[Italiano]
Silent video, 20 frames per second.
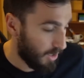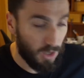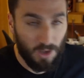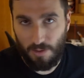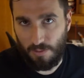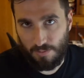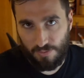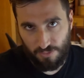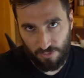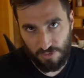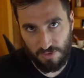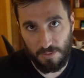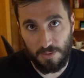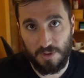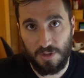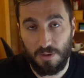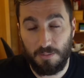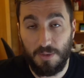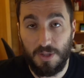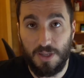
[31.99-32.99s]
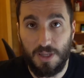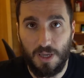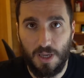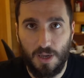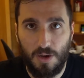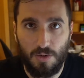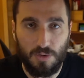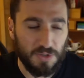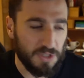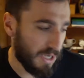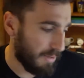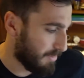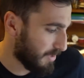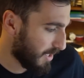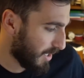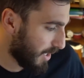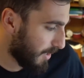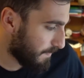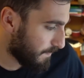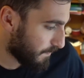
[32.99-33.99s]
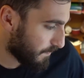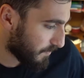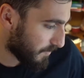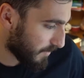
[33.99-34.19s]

e fondamentalmente che cos'è, perché